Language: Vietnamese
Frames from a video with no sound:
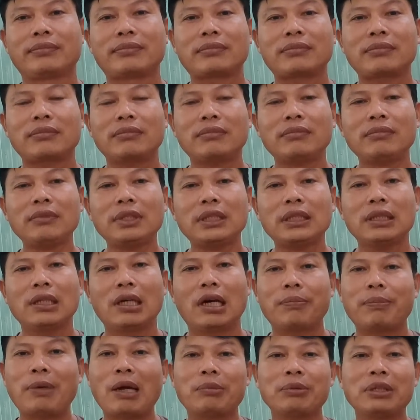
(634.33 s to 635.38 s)
Hợp đồng với
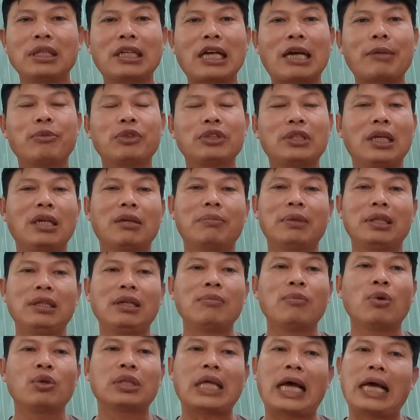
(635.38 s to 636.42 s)
Campuchia mà nếu mua thẳng
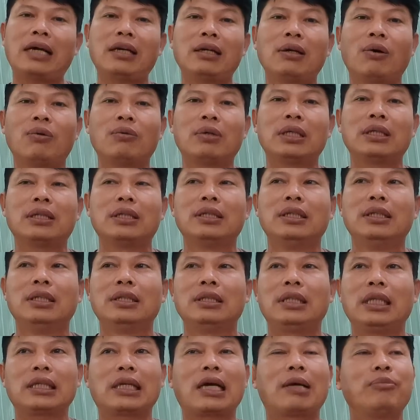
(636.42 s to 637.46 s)
luôn á thì
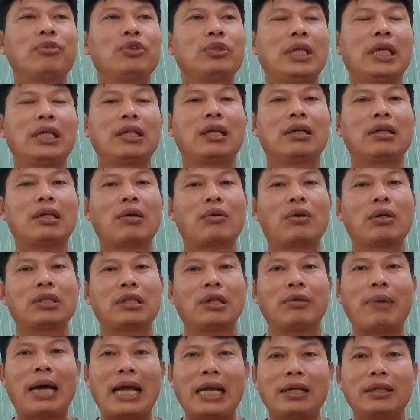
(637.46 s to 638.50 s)
Campuchia đó đâu có chịu bán.
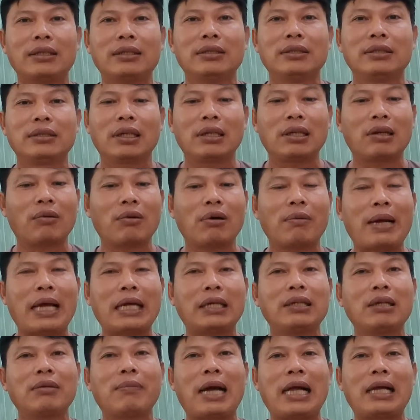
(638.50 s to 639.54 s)
Nó đâu có bán, nếu bán là
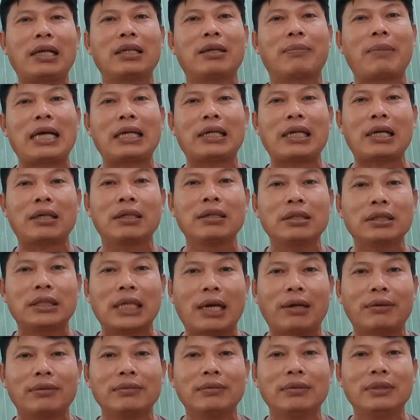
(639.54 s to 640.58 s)
bán đất nước sao.
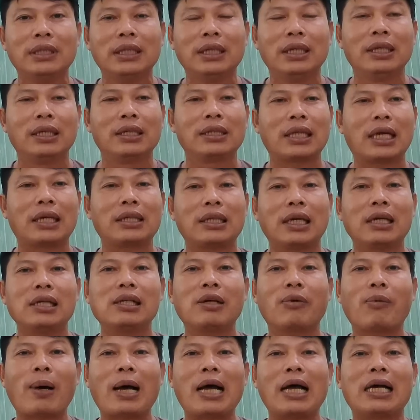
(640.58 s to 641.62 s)
Thành thử
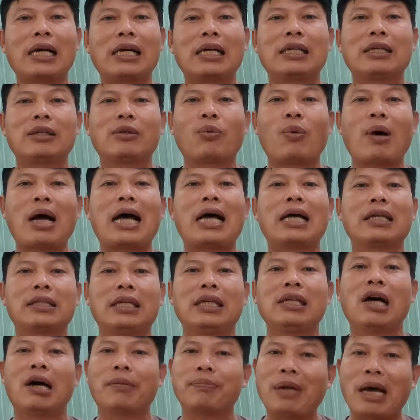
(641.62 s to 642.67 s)
qua qua chỉ hợp đồng
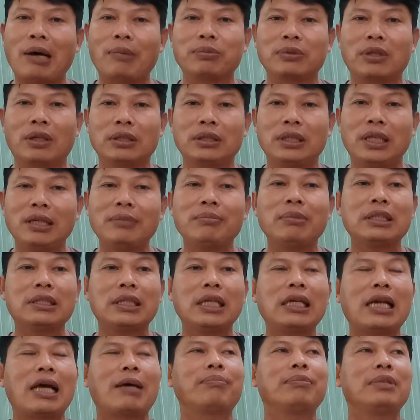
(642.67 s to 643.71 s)
thôi, chín mươi chín năm gì
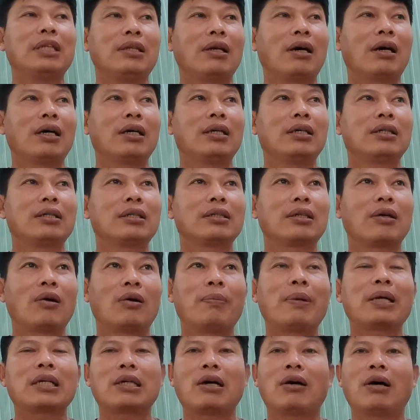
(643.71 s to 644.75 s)
đó. Rồi bắt đầu hết
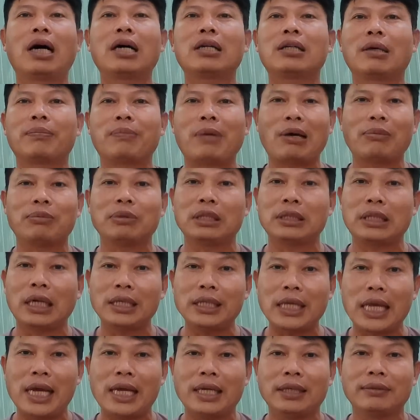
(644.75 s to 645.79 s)
hợp đồng rồi trở về
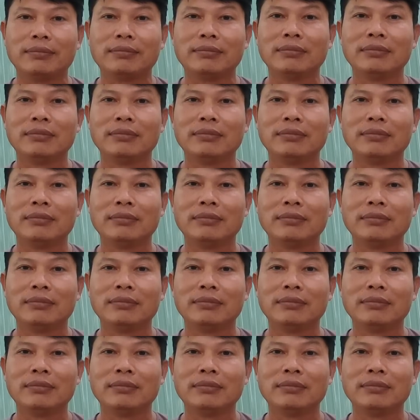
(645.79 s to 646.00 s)
nó.